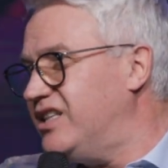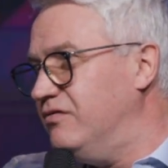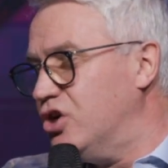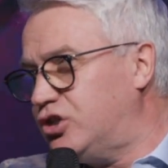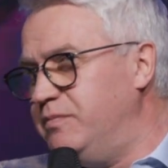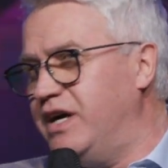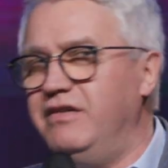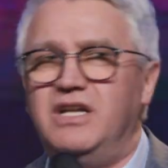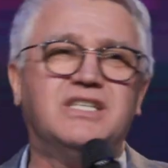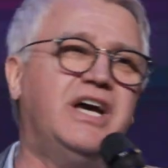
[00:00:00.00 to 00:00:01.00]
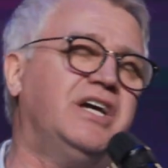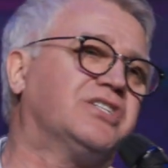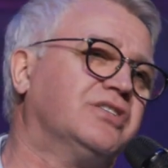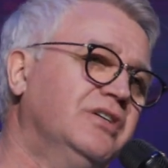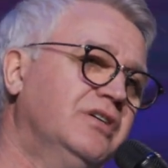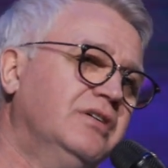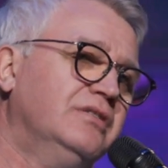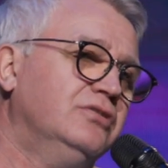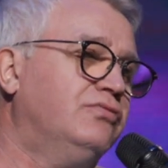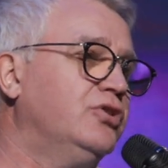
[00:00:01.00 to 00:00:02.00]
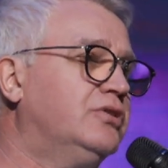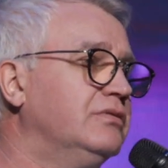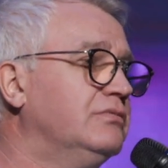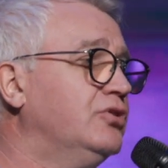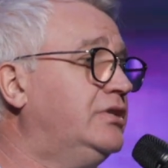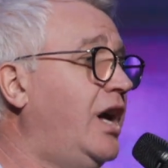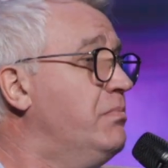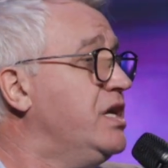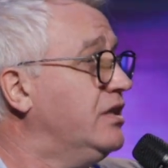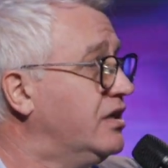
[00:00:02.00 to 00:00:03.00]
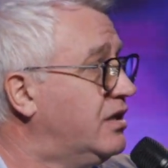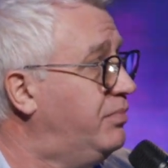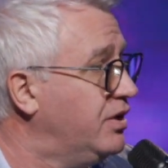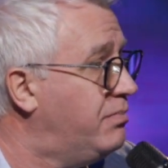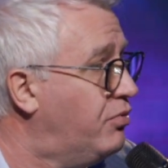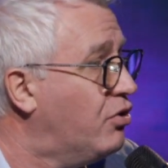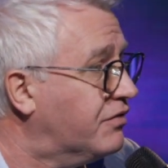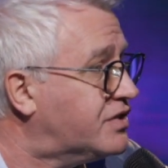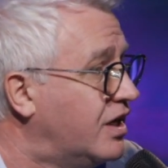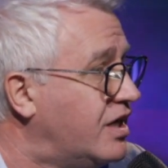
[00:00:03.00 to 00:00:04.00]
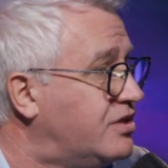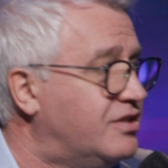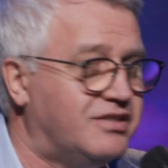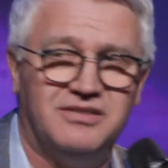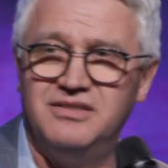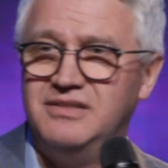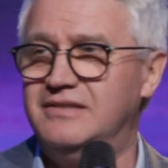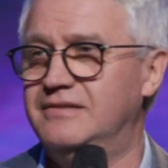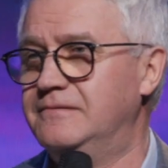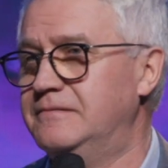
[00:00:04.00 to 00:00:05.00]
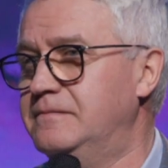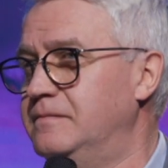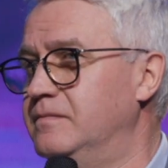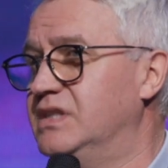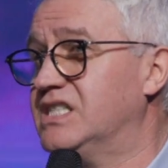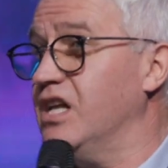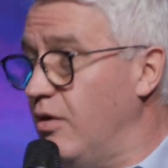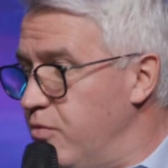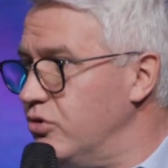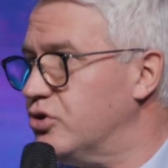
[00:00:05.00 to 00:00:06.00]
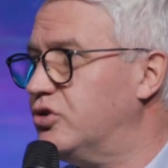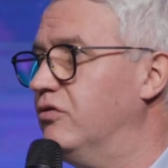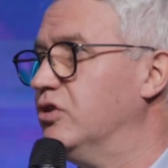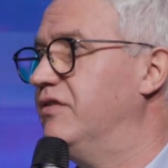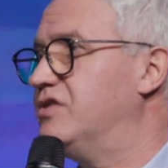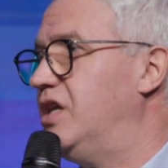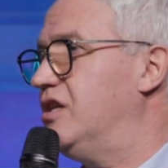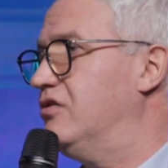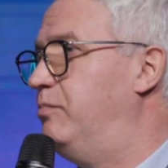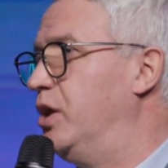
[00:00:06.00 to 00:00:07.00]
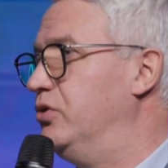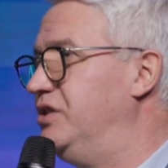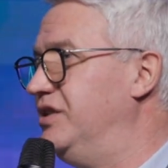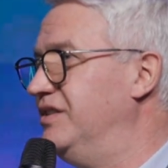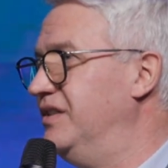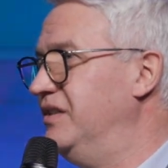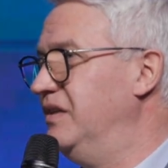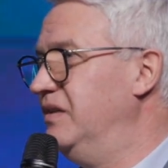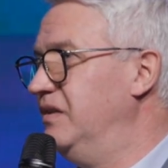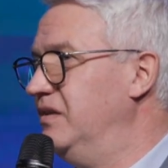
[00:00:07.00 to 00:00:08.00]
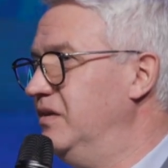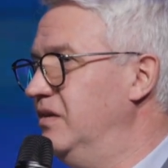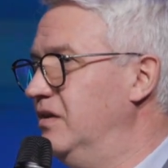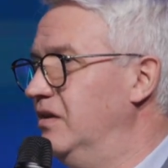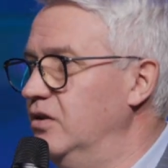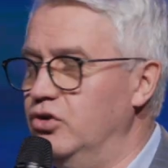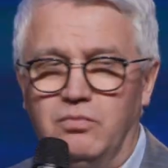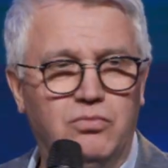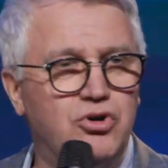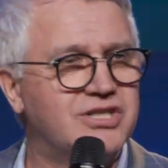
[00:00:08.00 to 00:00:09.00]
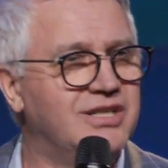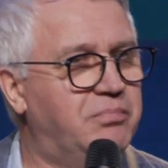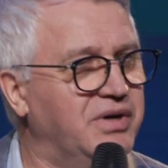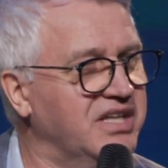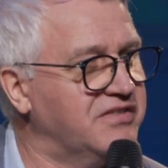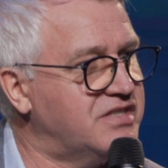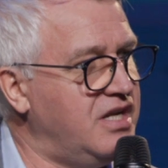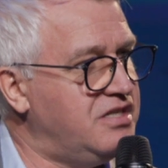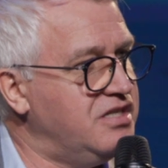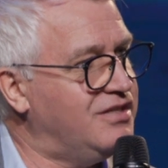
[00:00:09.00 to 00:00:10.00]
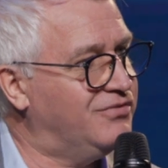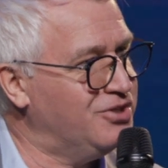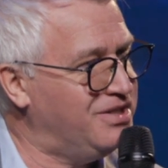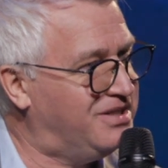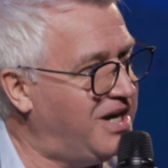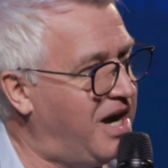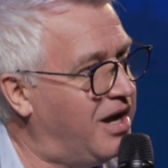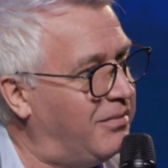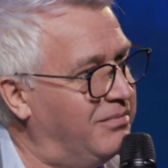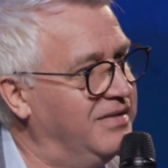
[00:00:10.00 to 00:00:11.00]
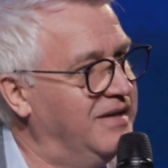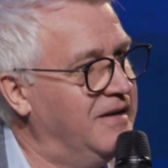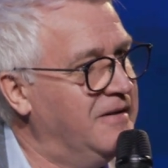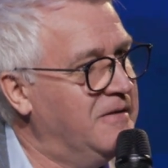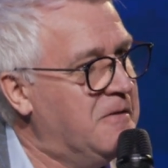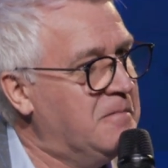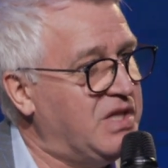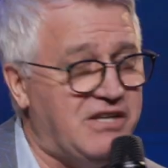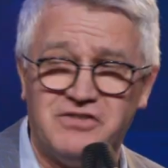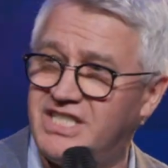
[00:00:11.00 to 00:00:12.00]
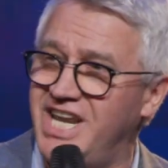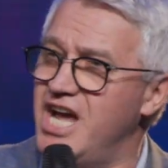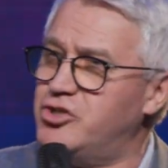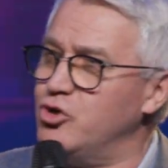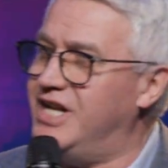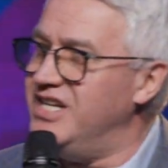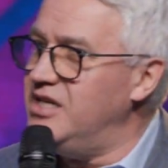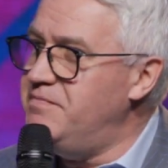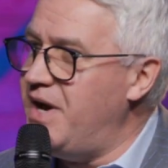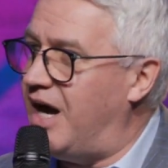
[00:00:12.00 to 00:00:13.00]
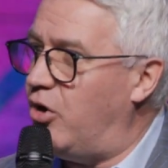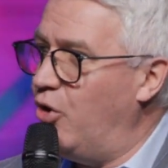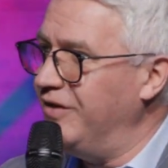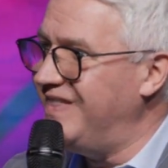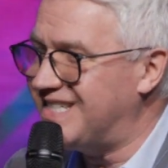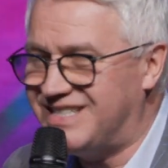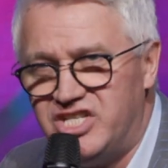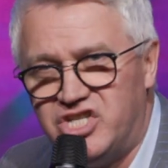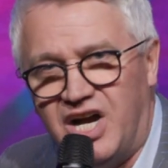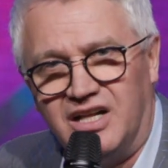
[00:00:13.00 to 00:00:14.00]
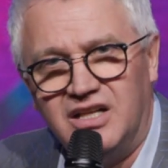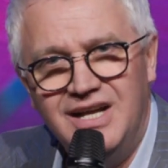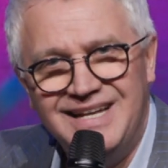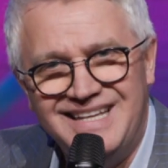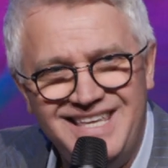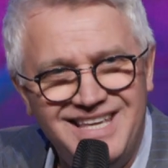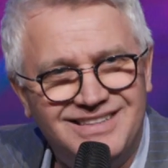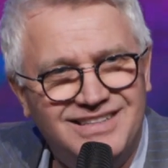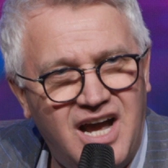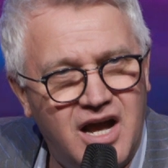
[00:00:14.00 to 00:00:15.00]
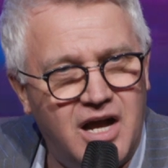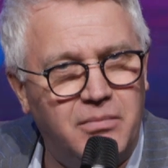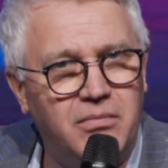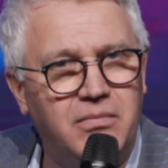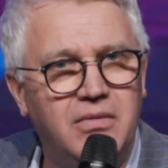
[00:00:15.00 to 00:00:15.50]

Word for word: того, чтобы говорить, знаешь, ну вот, вот там мне надо было Бога встретить. Слава Богу, что его там встретил в болоте. Но можно было встретить его не там. И встречу для тебя он назначал не там.